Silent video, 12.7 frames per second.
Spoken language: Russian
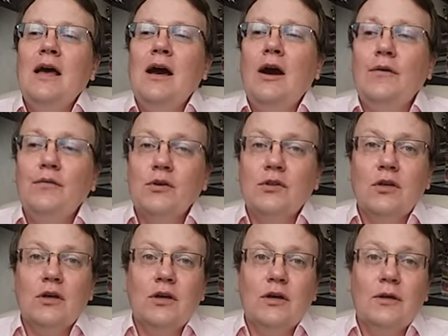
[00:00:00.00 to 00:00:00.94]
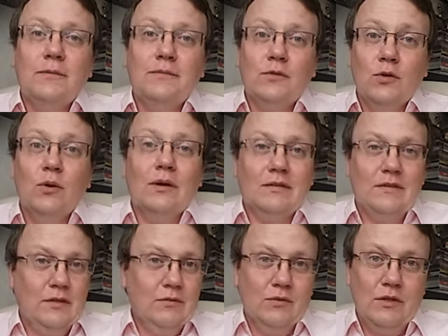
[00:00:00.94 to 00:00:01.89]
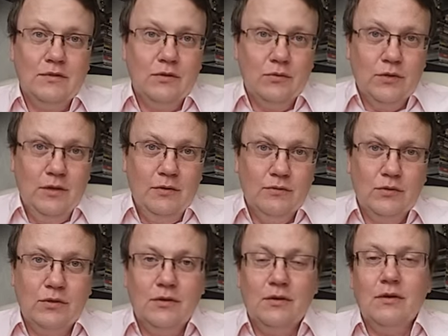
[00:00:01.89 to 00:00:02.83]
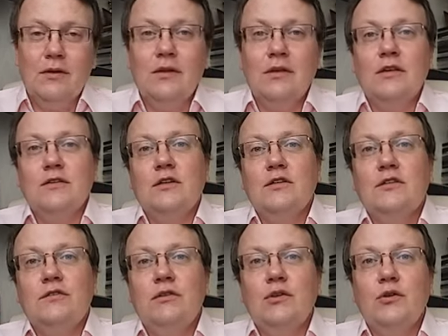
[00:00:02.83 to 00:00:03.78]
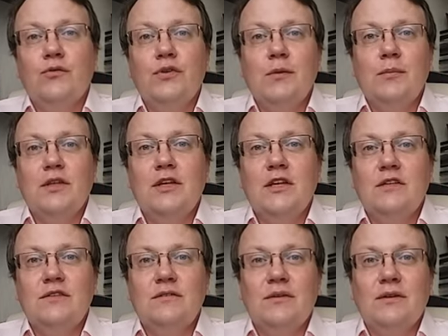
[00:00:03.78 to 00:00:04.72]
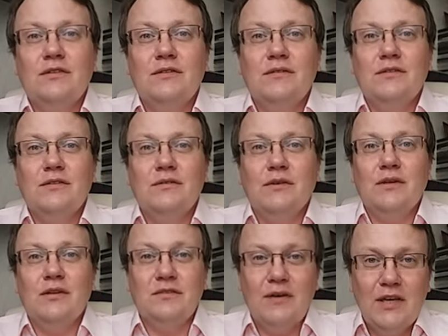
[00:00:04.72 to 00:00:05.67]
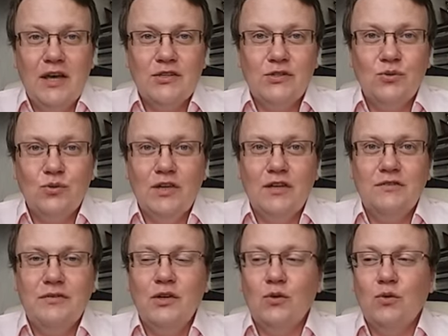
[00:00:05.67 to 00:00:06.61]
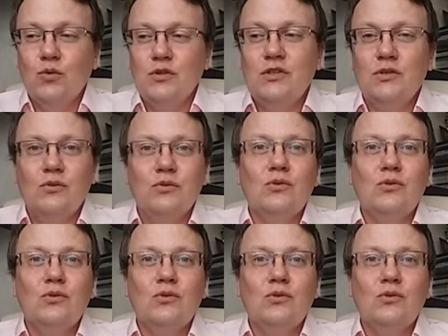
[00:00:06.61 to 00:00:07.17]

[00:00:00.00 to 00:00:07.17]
А вот, ну, кстати, вот на самом деле, вот если действительно у Фримана есть своя студия и свои курсы, но ну,